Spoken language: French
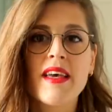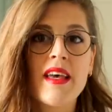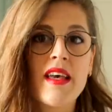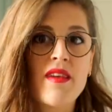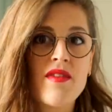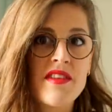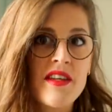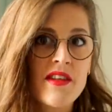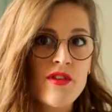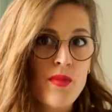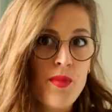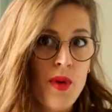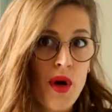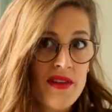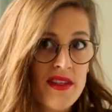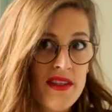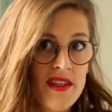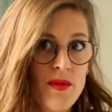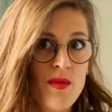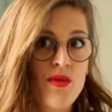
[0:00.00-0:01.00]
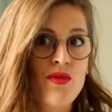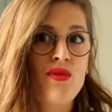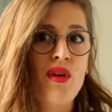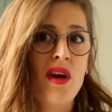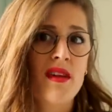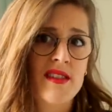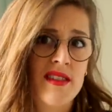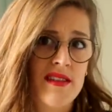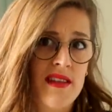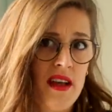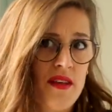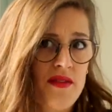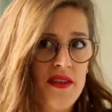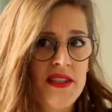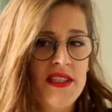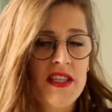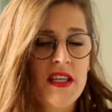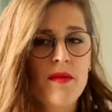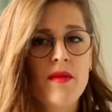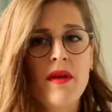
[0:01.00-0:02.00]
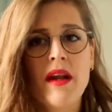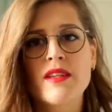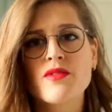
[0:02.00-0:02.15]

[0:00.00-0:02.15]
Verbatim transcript: Évitez de porter des montures dites invisibles,